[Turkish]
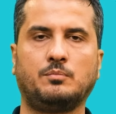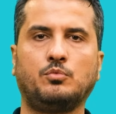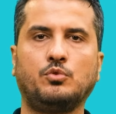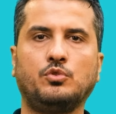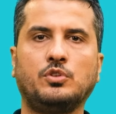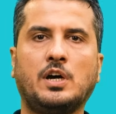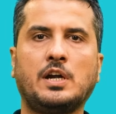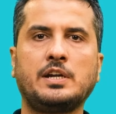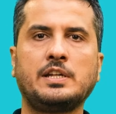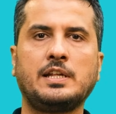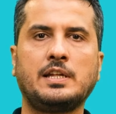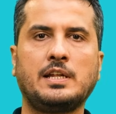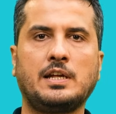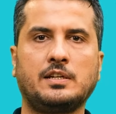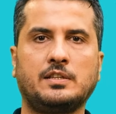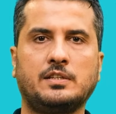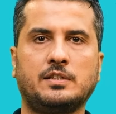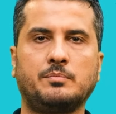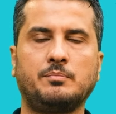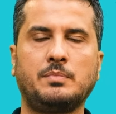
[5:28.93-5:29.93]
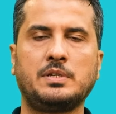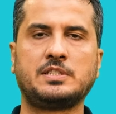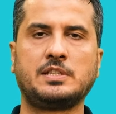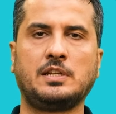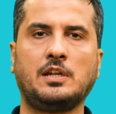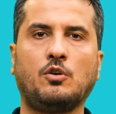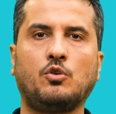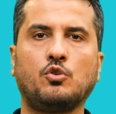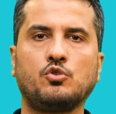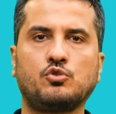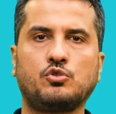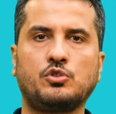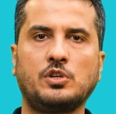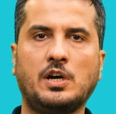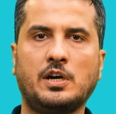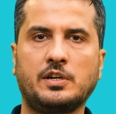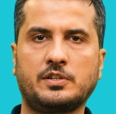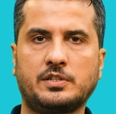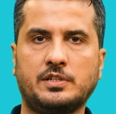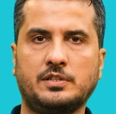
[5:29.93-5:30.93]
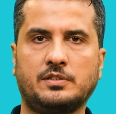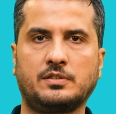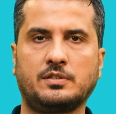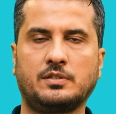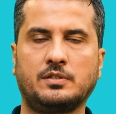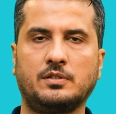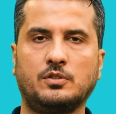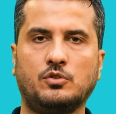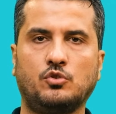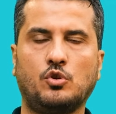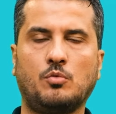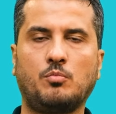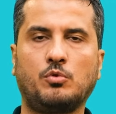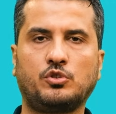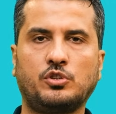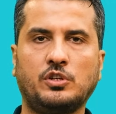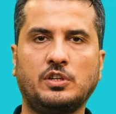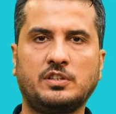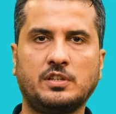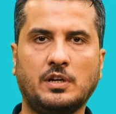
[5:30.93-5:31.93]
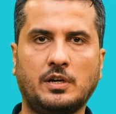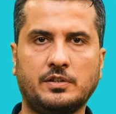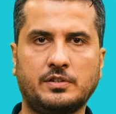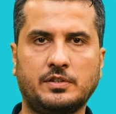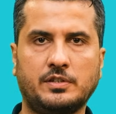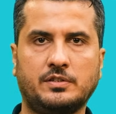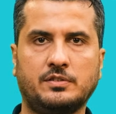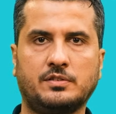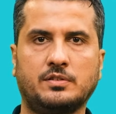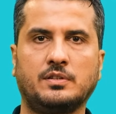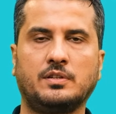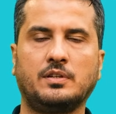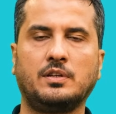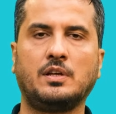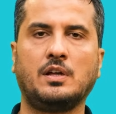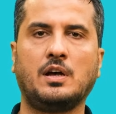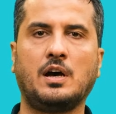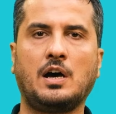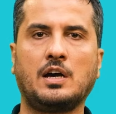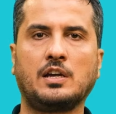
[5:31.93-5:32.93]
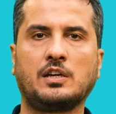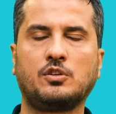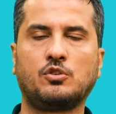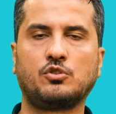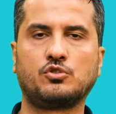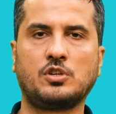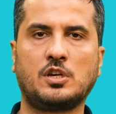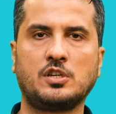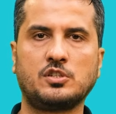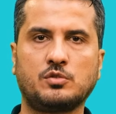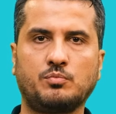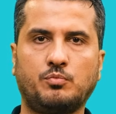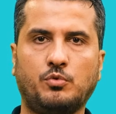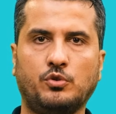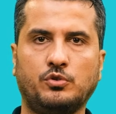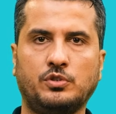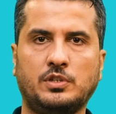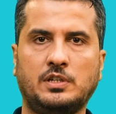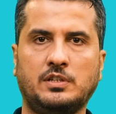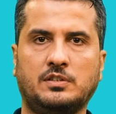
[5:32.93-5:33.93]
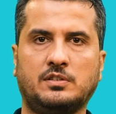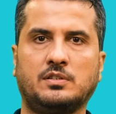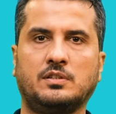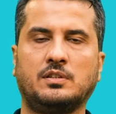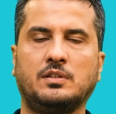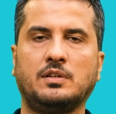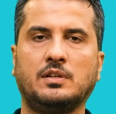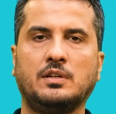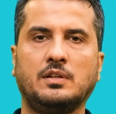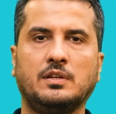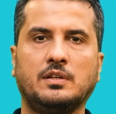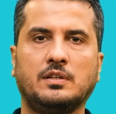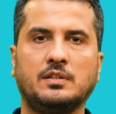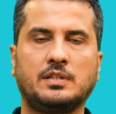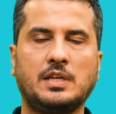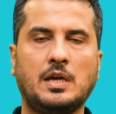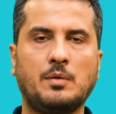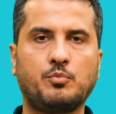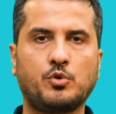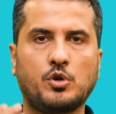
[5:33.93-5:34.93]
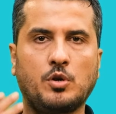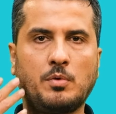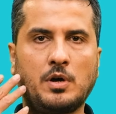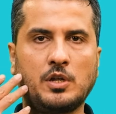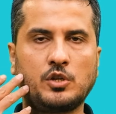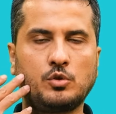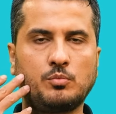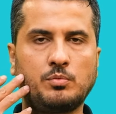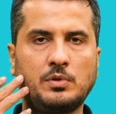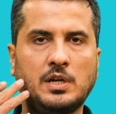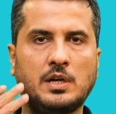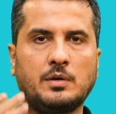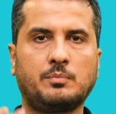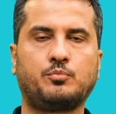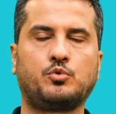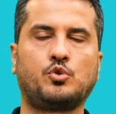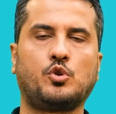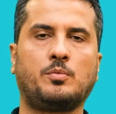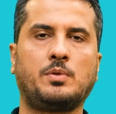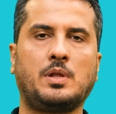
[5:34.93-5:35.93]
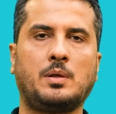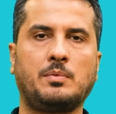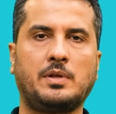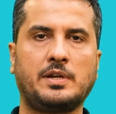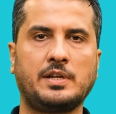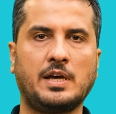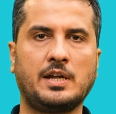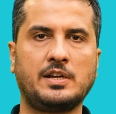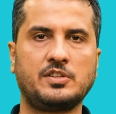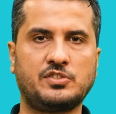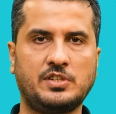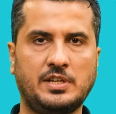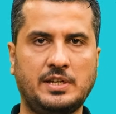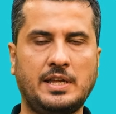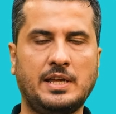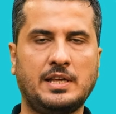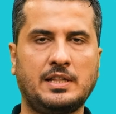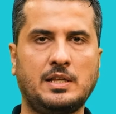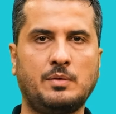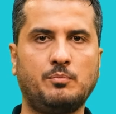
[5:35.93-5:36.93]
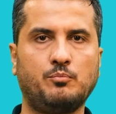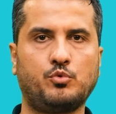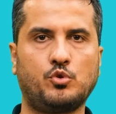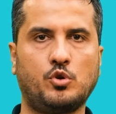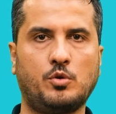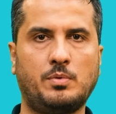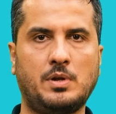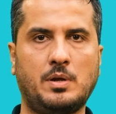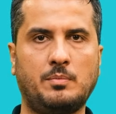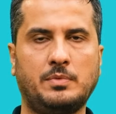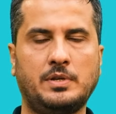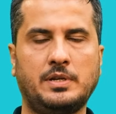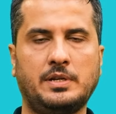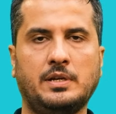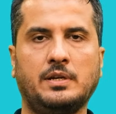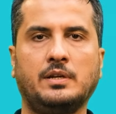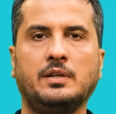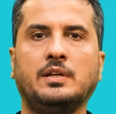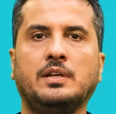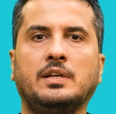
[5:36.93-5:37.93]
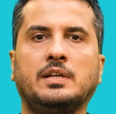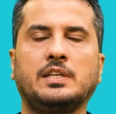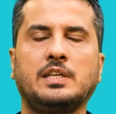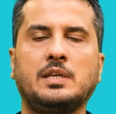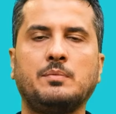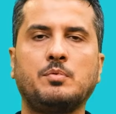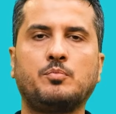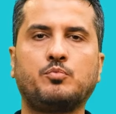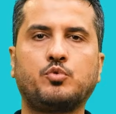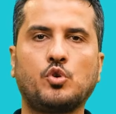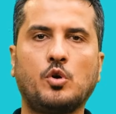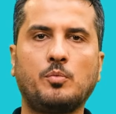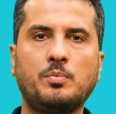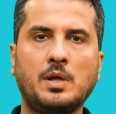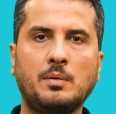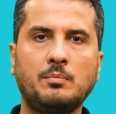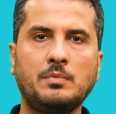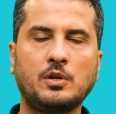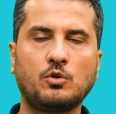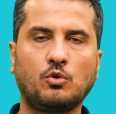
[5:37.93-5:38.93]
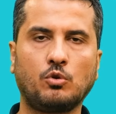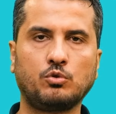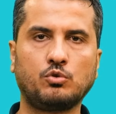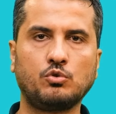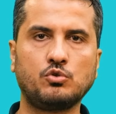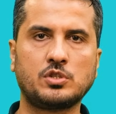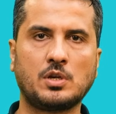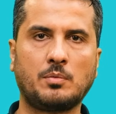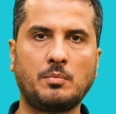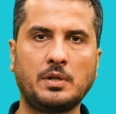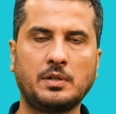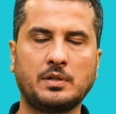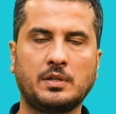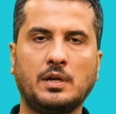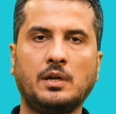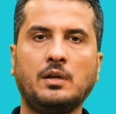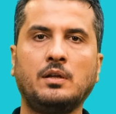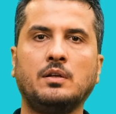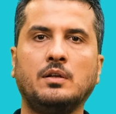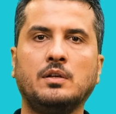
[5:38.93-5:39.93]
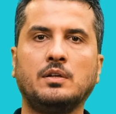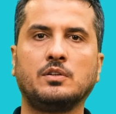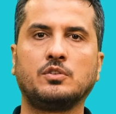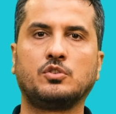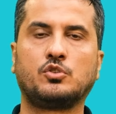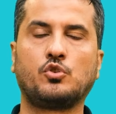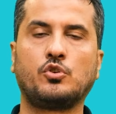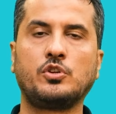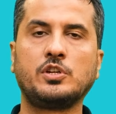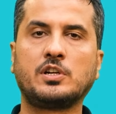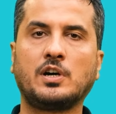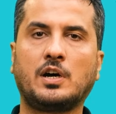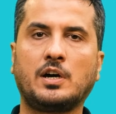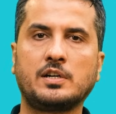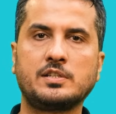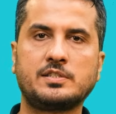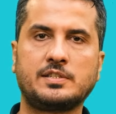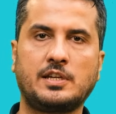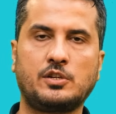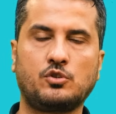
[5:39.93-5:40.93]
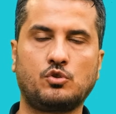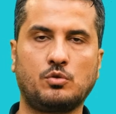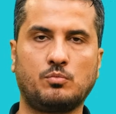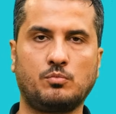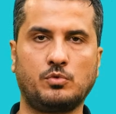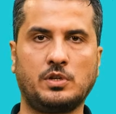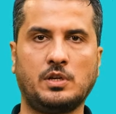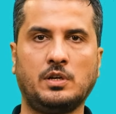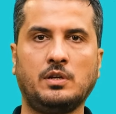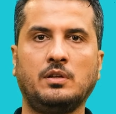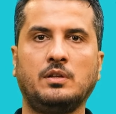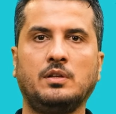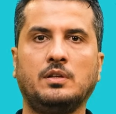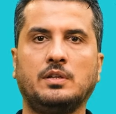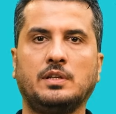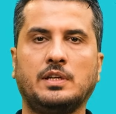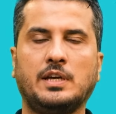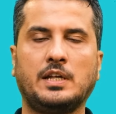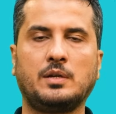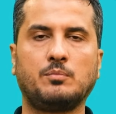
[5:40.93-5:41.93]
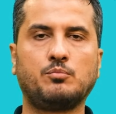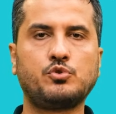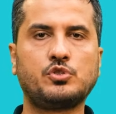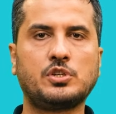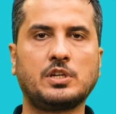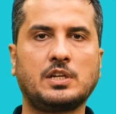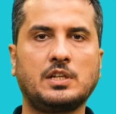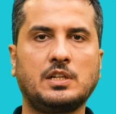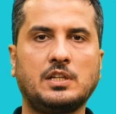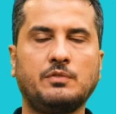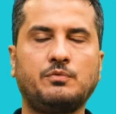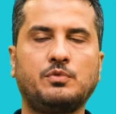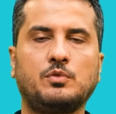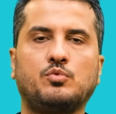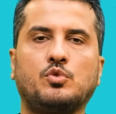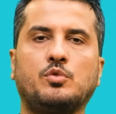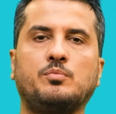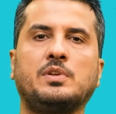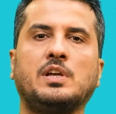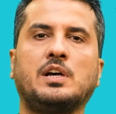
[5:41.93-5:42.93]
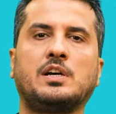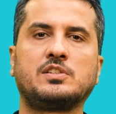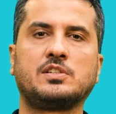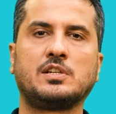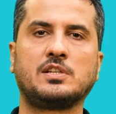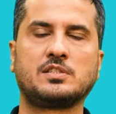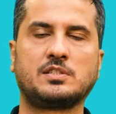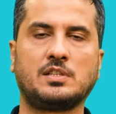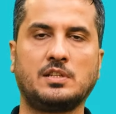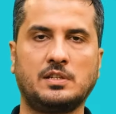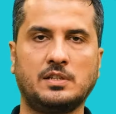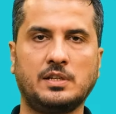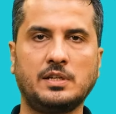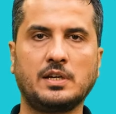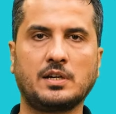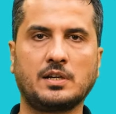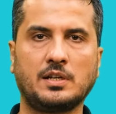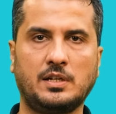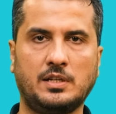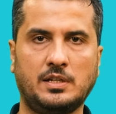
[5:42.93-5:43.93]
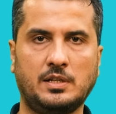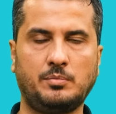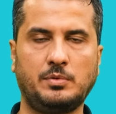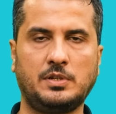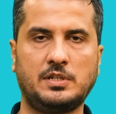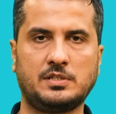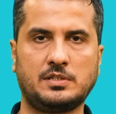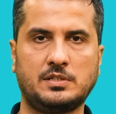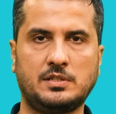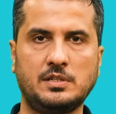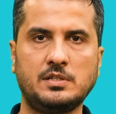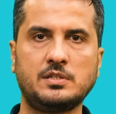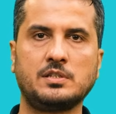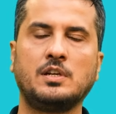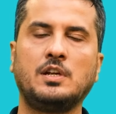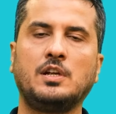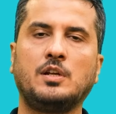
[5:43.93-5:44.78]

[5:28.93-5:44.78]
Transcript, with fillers: Bunlar nelerdir? Mesela osteoartrit, romatoid artrit, ankilozan spondilit, temporomandibüler problemler yani çene eklemi problemleri gibi problemler olduğu zaman da kronik ağrı sendromuna, yani bu şekilde fibromiyajı hastalığına yakalanabilirsiniz.